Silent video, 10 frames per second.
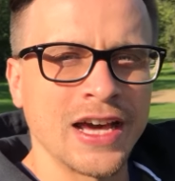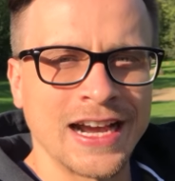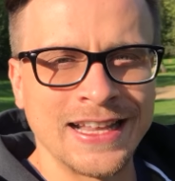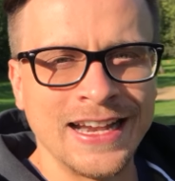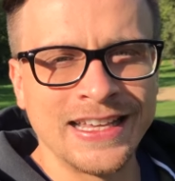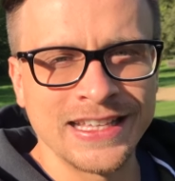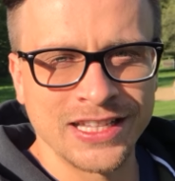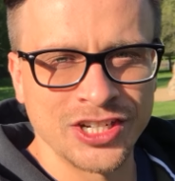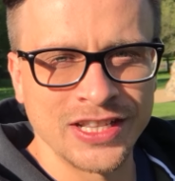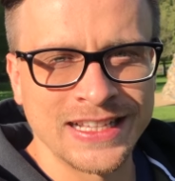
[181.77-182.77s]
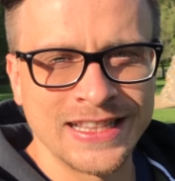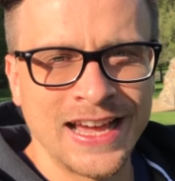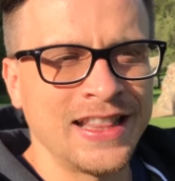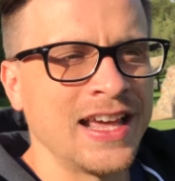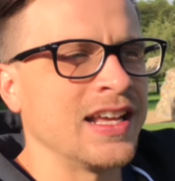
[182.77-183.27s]
на канале Ketogenic
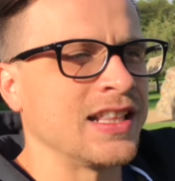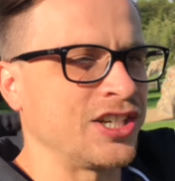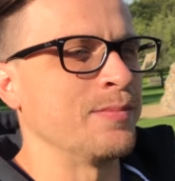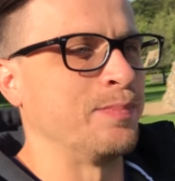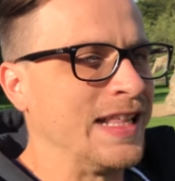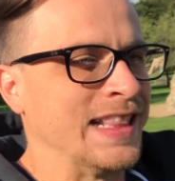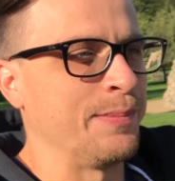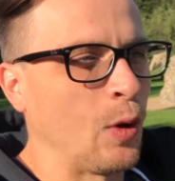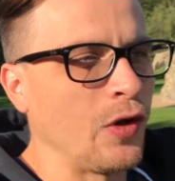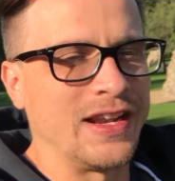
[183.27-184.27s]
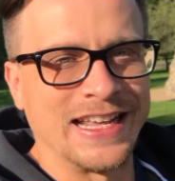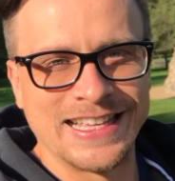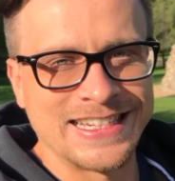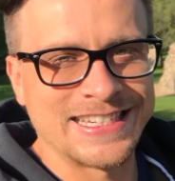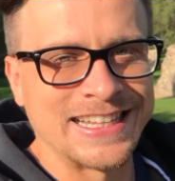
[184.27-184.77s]
Diet, точнее, блин, на профиле
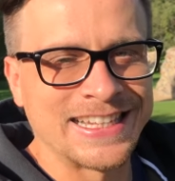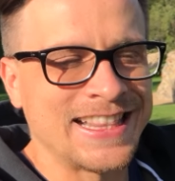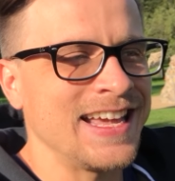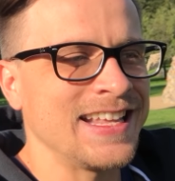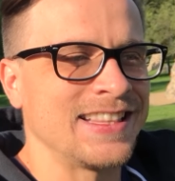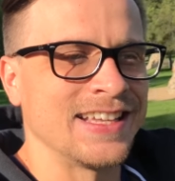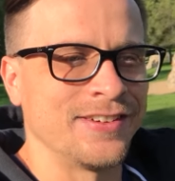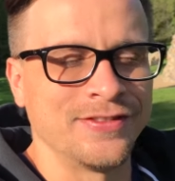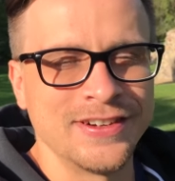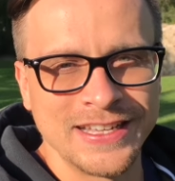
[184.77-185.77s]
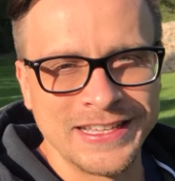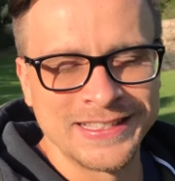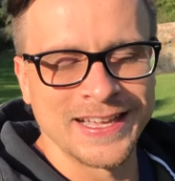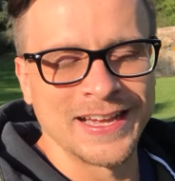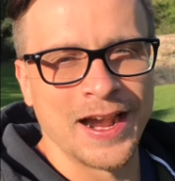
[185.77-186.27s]
Ketogenic Diet э, в
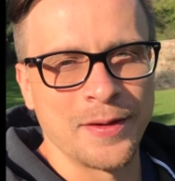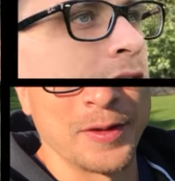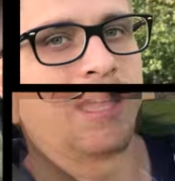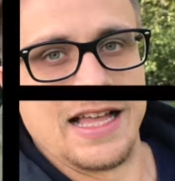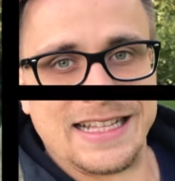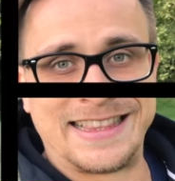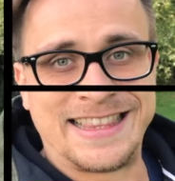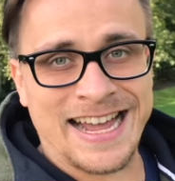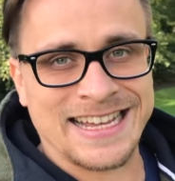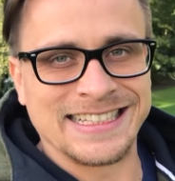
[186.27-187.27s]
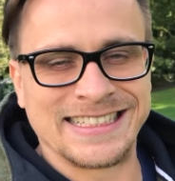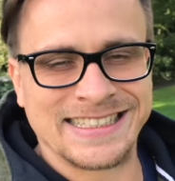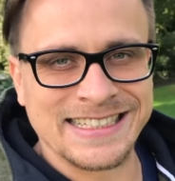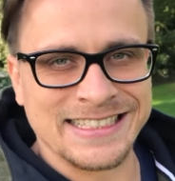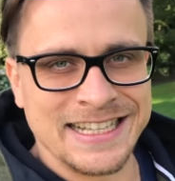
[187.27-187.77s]
Инстаграме. Так,
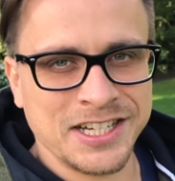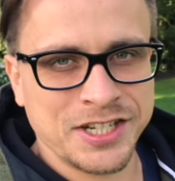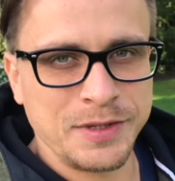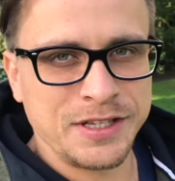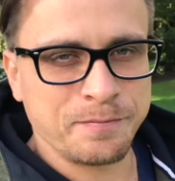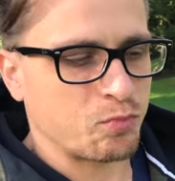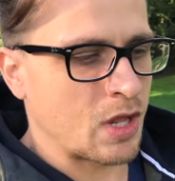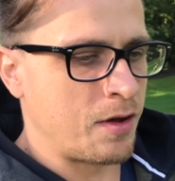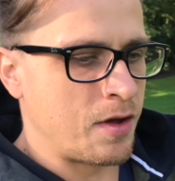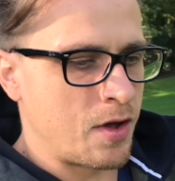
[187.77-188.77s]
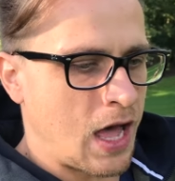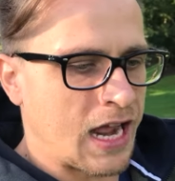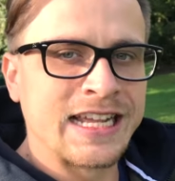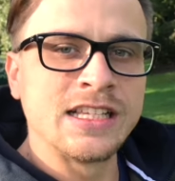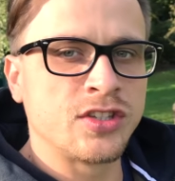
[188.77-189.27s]
с нашими э,
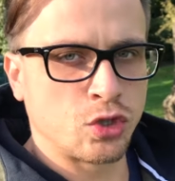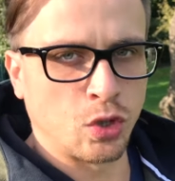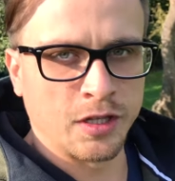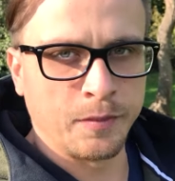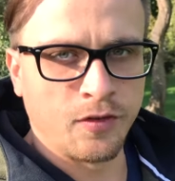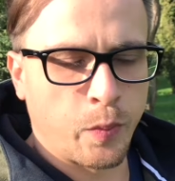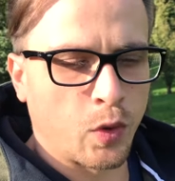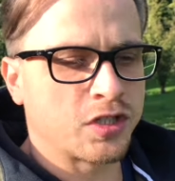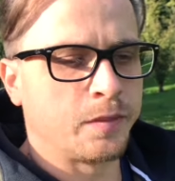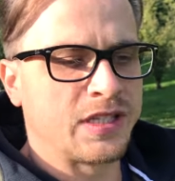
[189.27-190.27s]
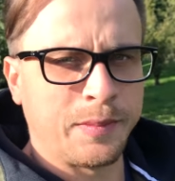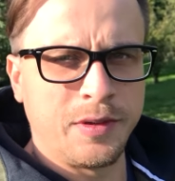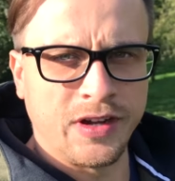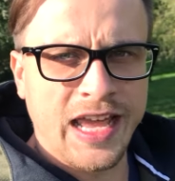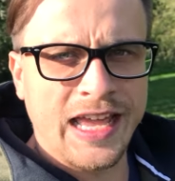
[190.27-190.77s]
организационными вопросами, с
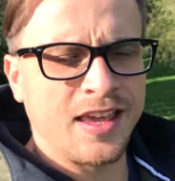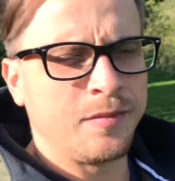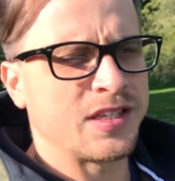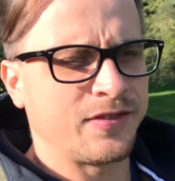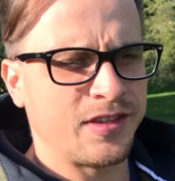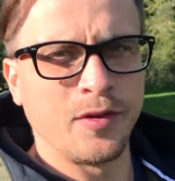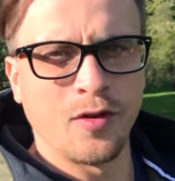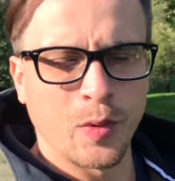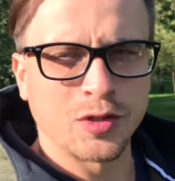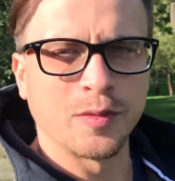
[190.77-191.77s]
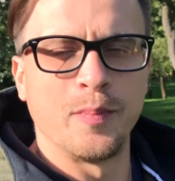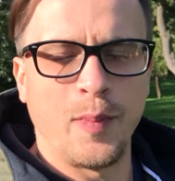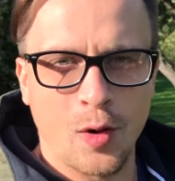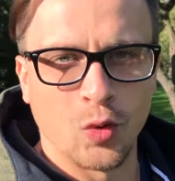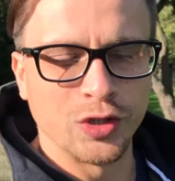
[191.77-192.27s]
объявлениями, со всеми вопросами
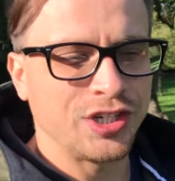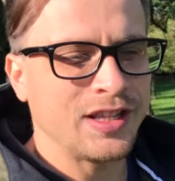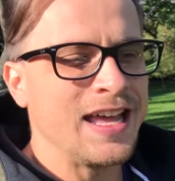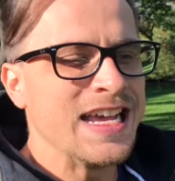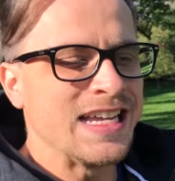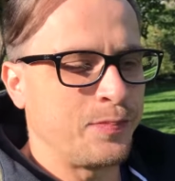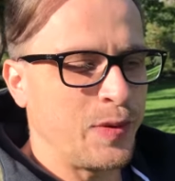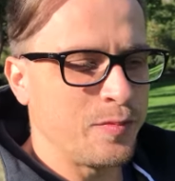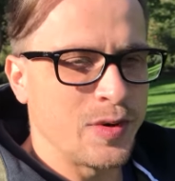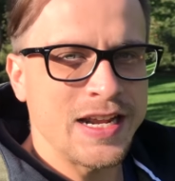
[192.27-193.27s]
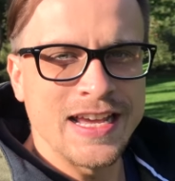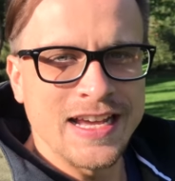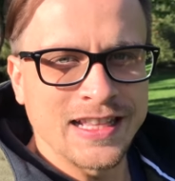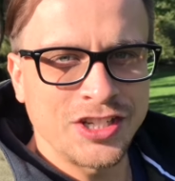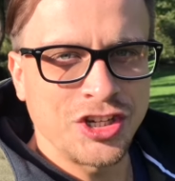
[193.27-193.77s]
покончено. Теперь мы
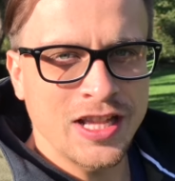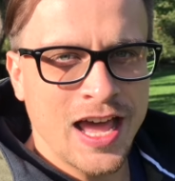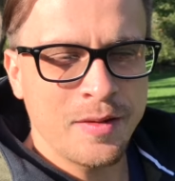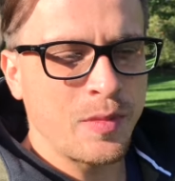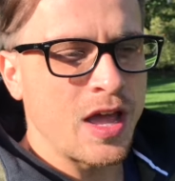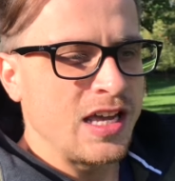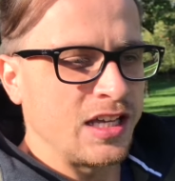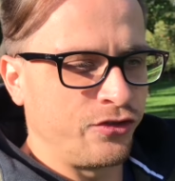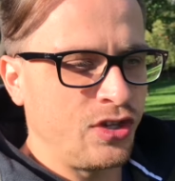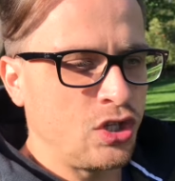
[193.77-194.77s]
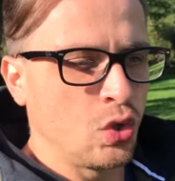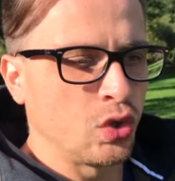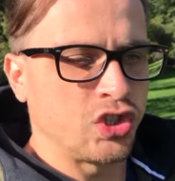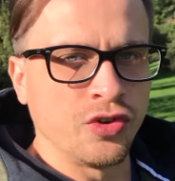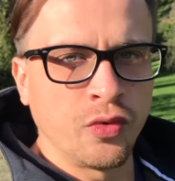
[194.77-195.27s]
начинаем э, видео
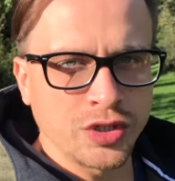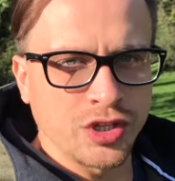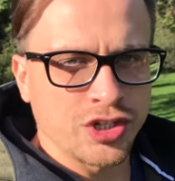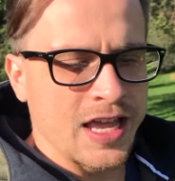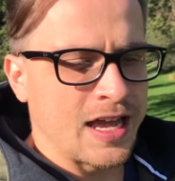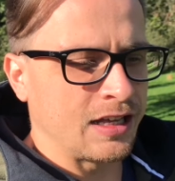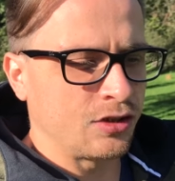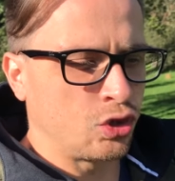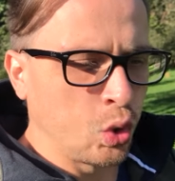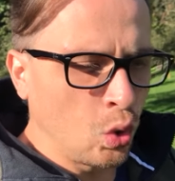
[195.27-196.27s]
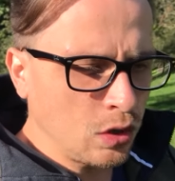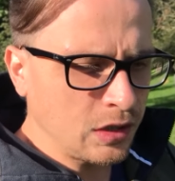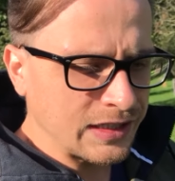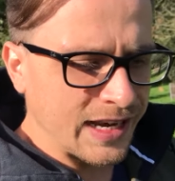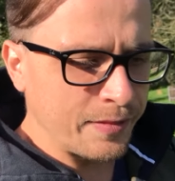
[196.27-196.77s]
сегодняшнее
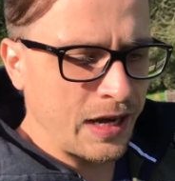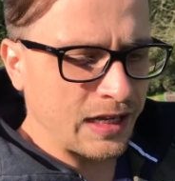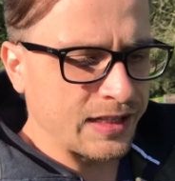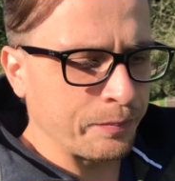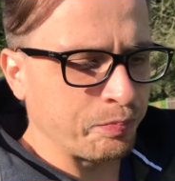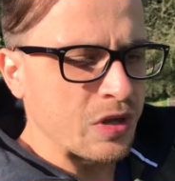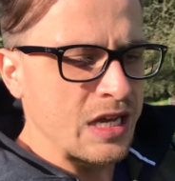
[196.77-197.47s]
то, ребята,